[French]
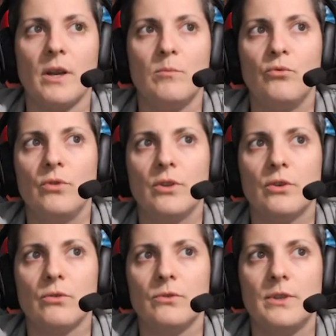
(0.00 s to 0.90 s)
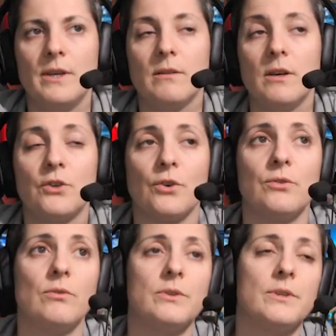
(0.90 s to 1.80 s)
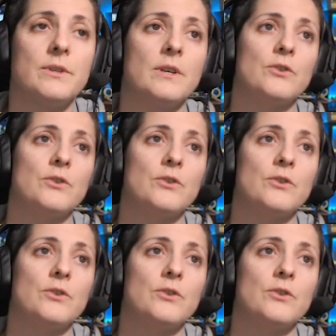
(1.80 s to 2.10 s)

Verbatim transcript: Bull and Contain. Ah, j'aurais dû lancer ça, je suis